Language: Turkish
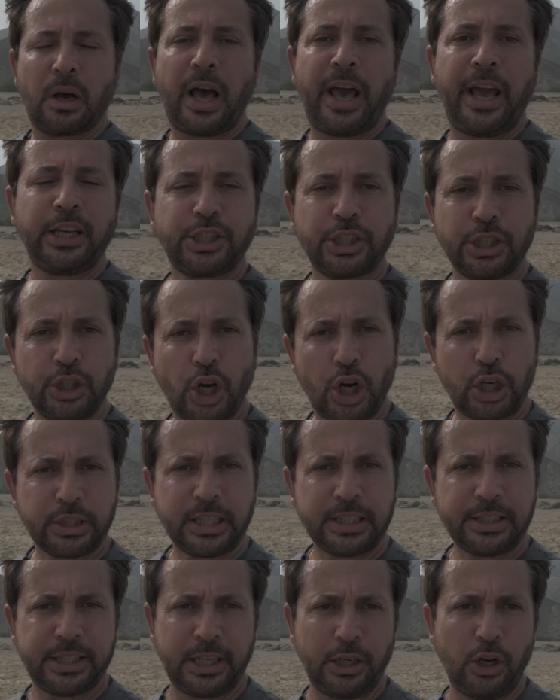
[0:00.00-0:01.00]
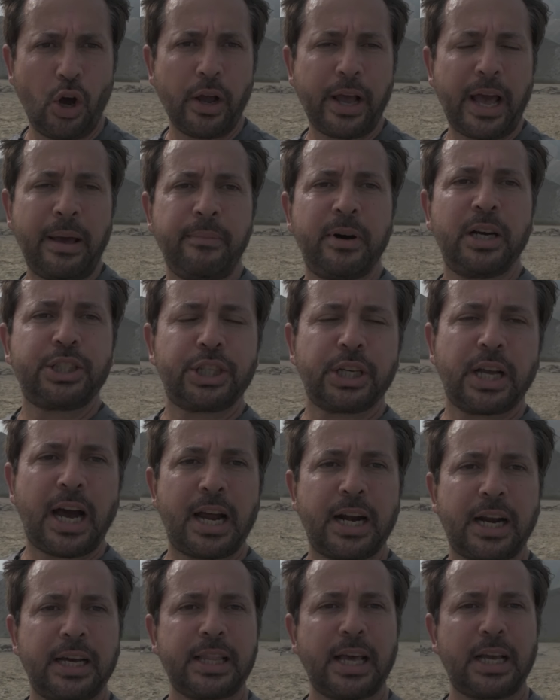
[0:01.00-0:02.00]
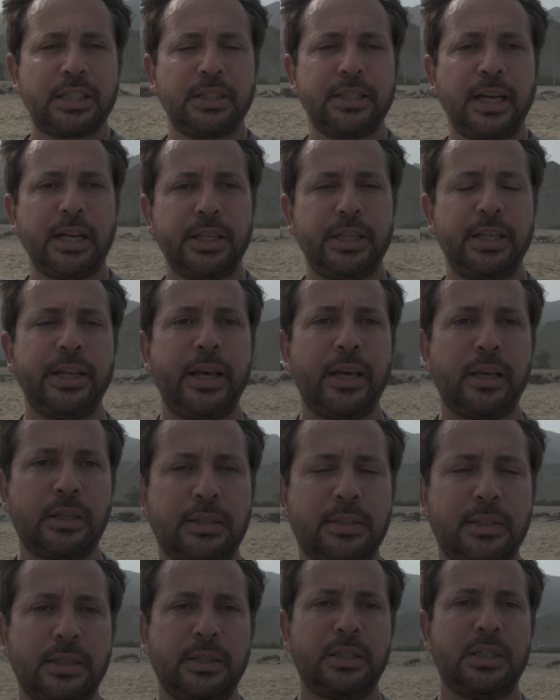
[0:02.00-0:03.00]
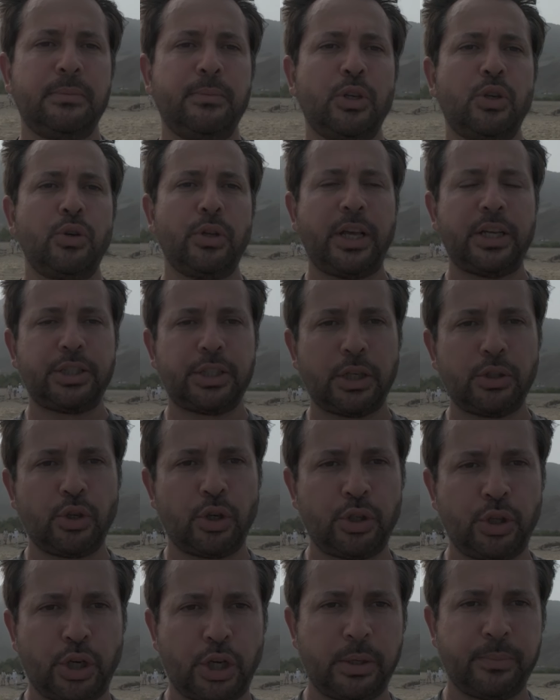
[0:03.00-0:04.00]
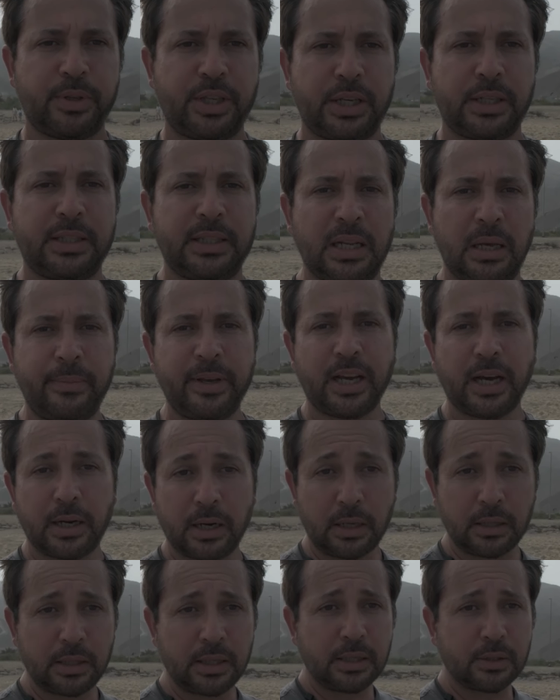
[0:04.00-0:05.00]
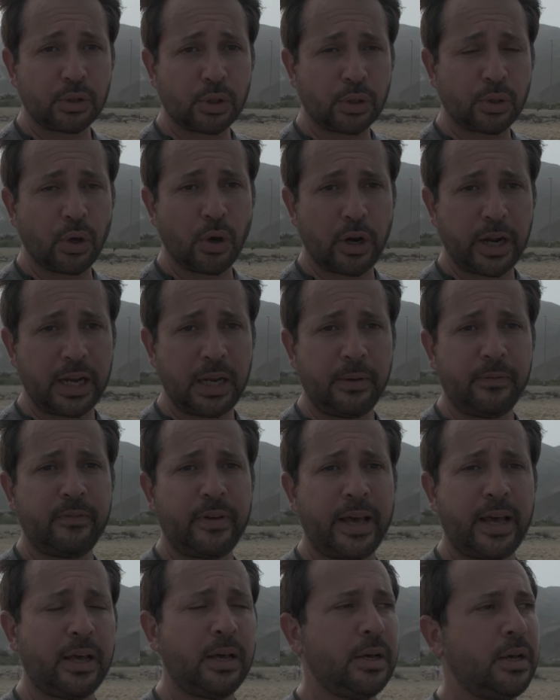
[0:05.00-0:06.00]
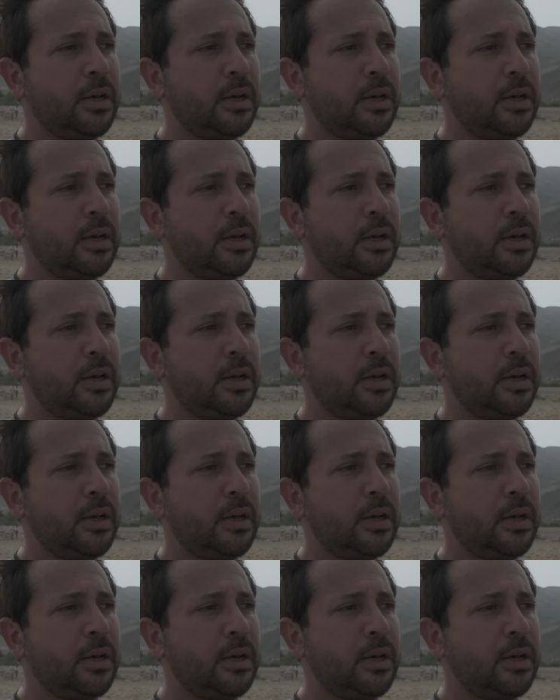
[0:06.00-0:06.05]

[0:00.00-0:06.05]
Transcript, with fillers: Action 4'te D-Log M açık arkadaşlar. Yine sırtımı güneşe dönüyorum ki dinamik aralığı görelim ve